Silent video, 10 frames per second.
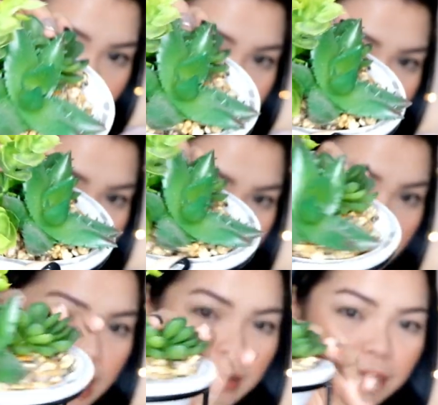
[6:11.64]
ayan, o. Oh.
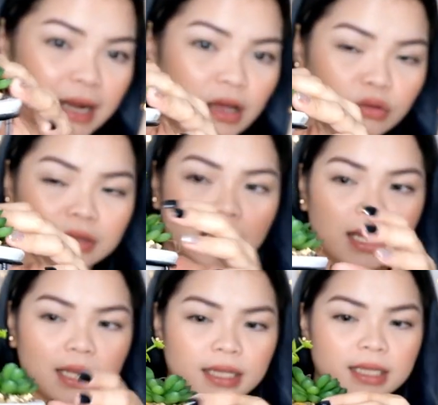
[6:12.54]
Bala kong
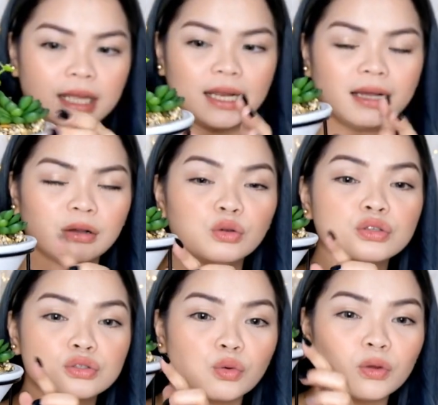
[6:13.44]
tanggalin yan. Ang
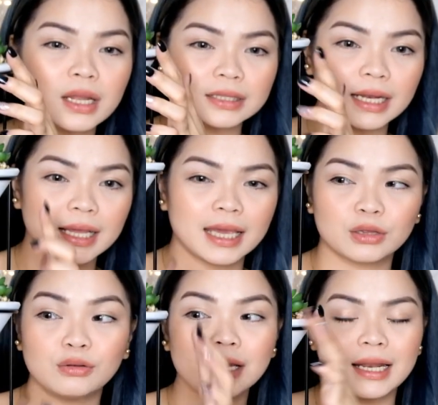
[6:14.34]
gusto ko lang talaga
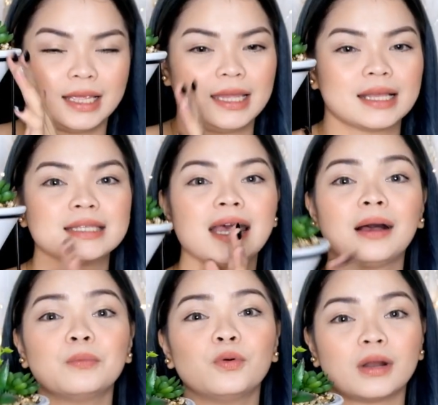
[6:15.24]
itong lalagyan kasi
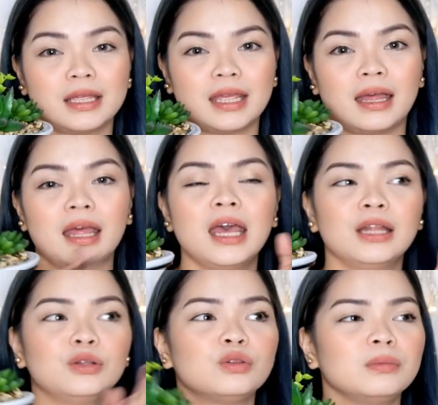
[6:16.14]
ang mura niya.
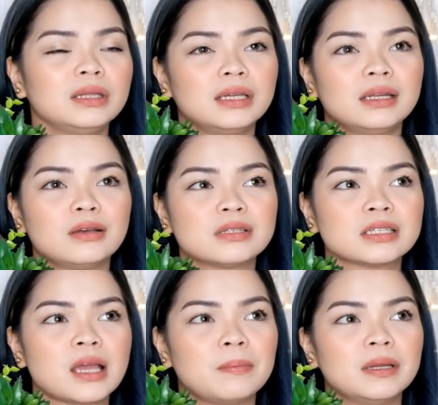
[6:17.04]
Nung tumitingin ako sa
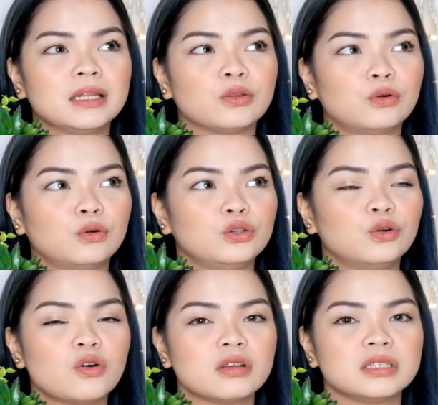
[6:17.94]
Shopee nito,
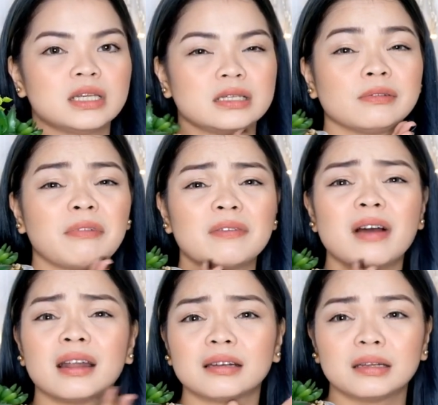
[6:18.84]
yung cost niya is
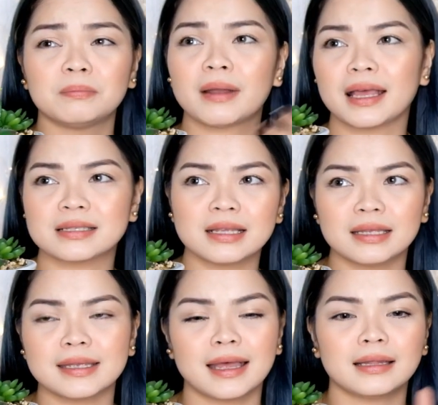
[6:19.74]
500 plus,
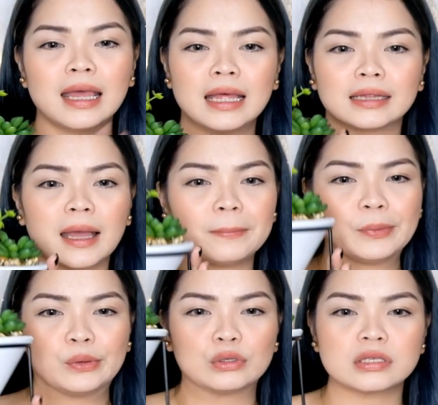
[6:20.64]
ganyan.
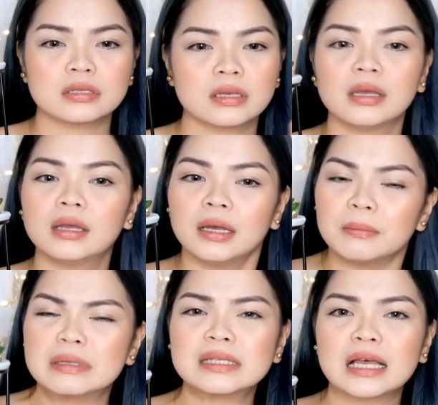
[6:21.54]
Tapos,
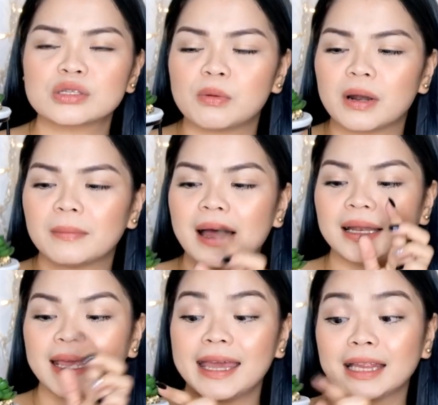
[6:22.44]
basta, sobrang mahal.
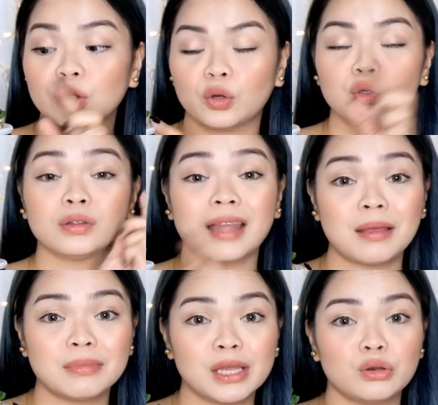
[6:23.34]
Eh, ito, nung
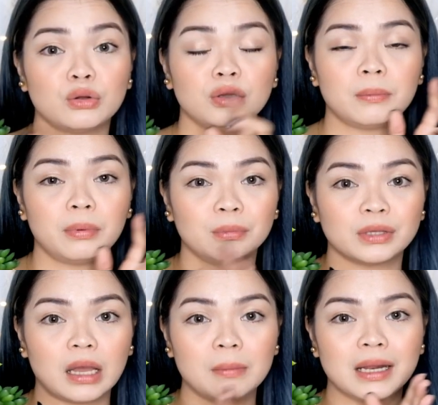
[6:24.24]
time na yon
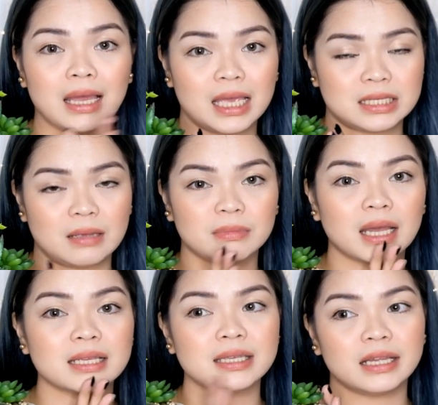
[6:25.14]
napunta kami ng SM,
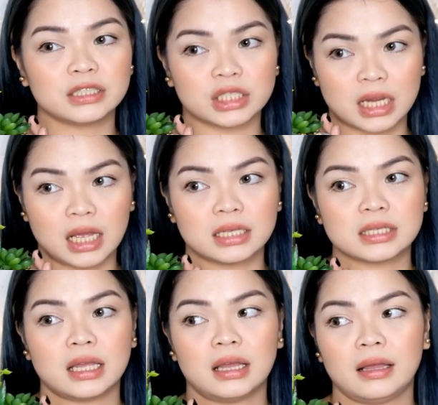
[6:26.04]
nakasale siya
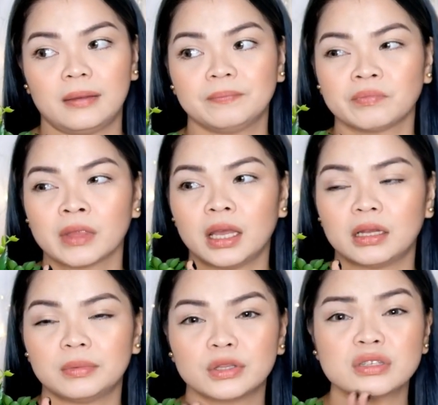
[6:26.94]
sa
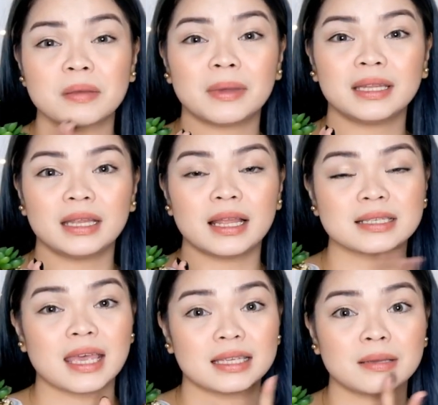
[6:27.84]
ano ba to sa Manila,
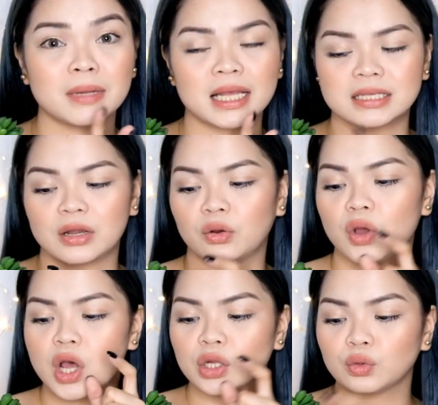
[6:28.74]
sa SM Lazaro.
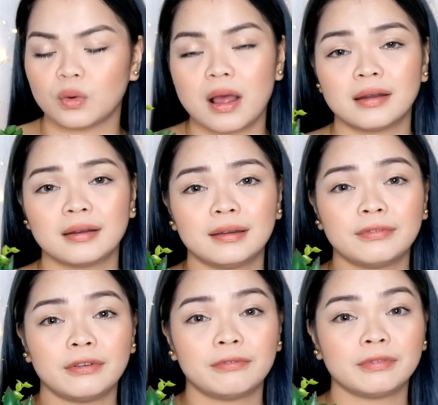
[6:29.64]

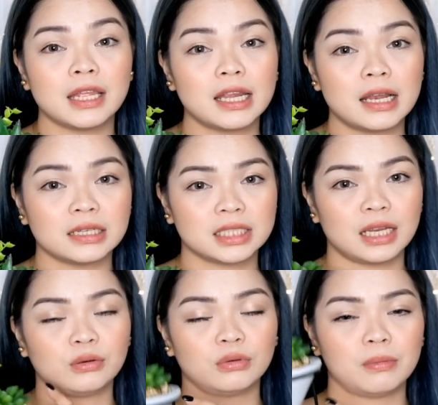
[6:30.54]
250 na lang siya
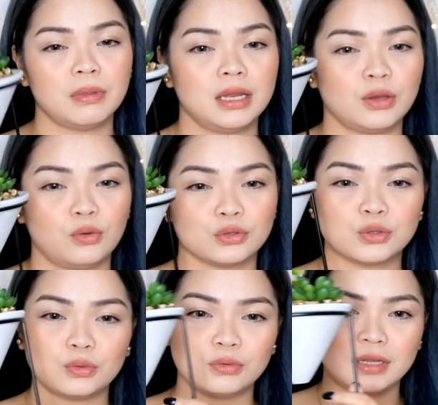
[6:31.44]
nung nabili ko.
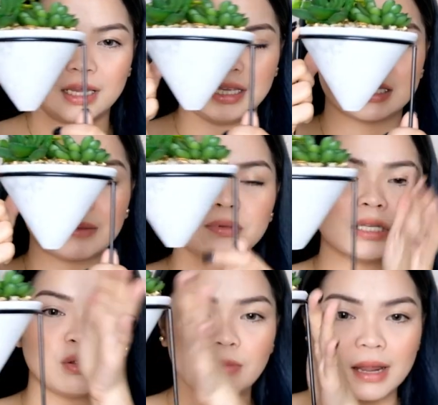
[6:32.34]
So nice. Tapos
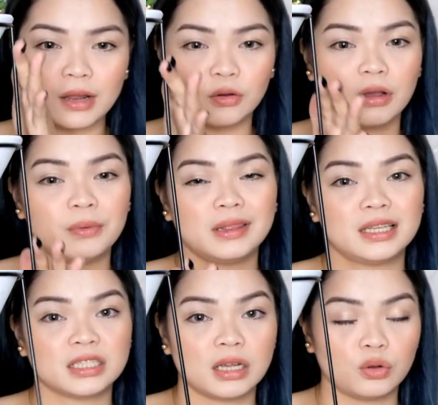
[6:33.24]
ito, bala ko gawin
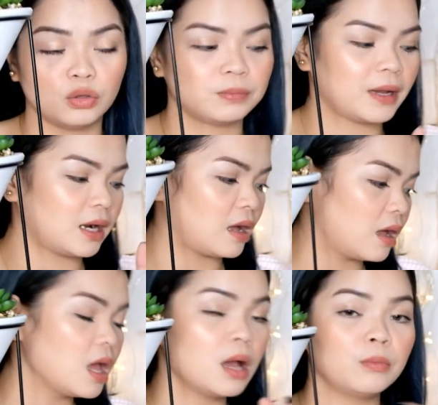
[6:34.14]
din siyang gold para
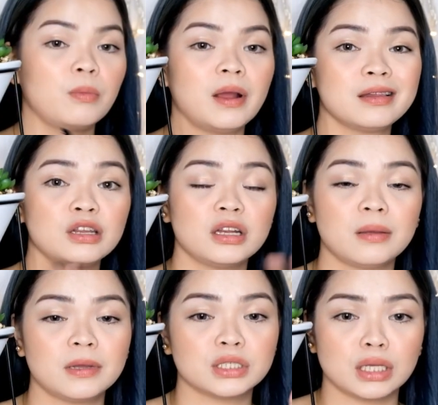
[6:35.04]
pumartner
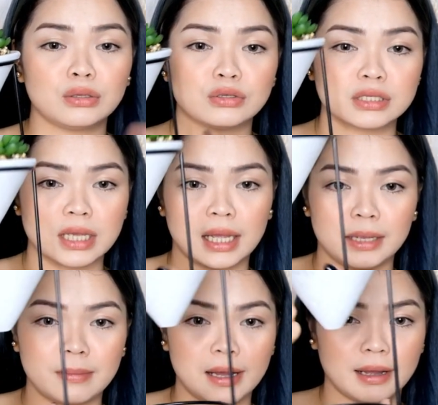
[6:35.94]
naman siya dun sa
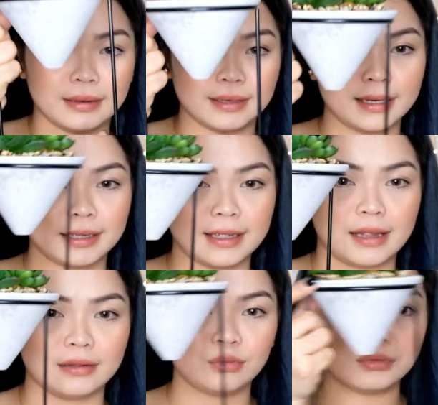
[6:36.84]
ibang
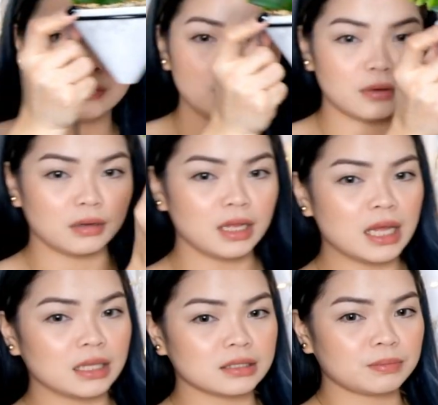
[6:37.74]
lagyan. O, diba?
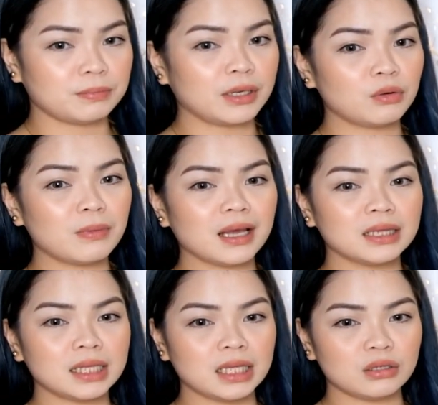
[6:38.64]
Pero
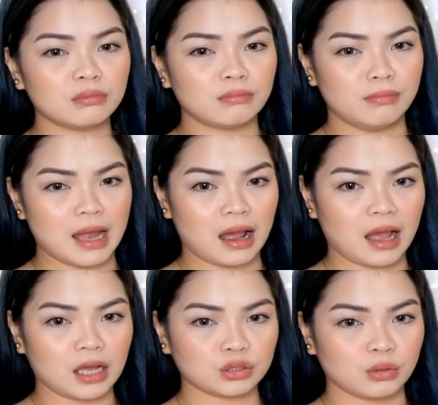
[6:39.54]
maganda din yung black
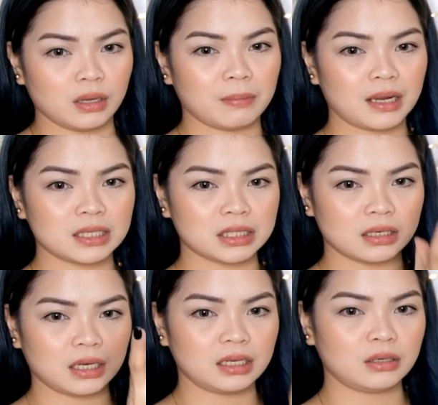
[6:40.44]
actually. Para
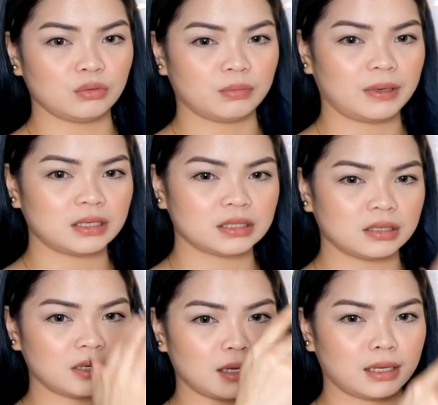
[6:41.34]
siyang, ayan mo, para
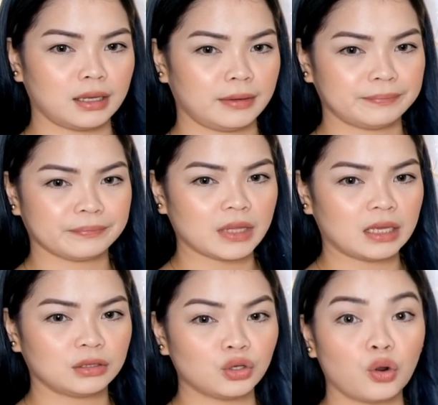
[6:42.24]
siyang naka
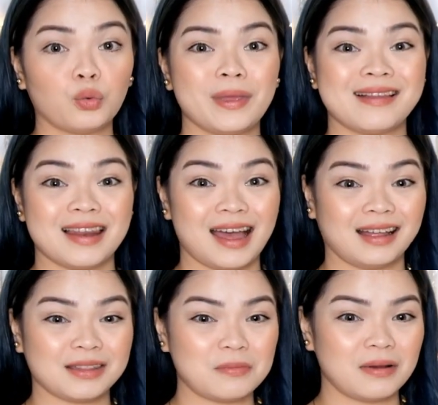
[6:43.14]
drawing
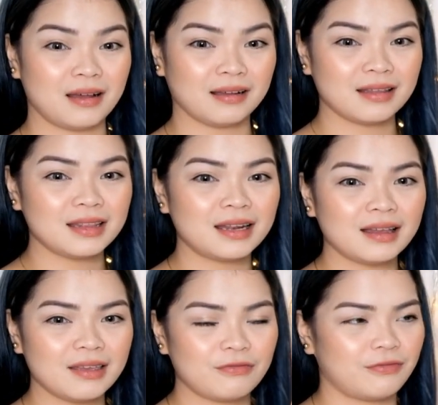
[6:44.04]
lang, 'di ba? Ang ganda
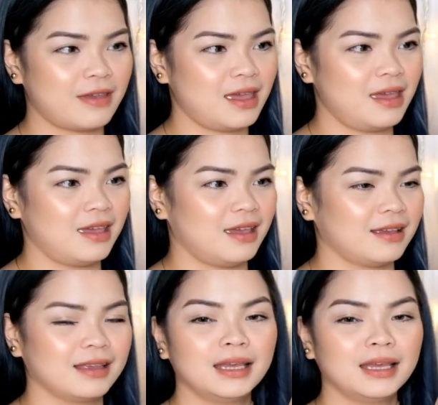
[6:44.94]
ng effect.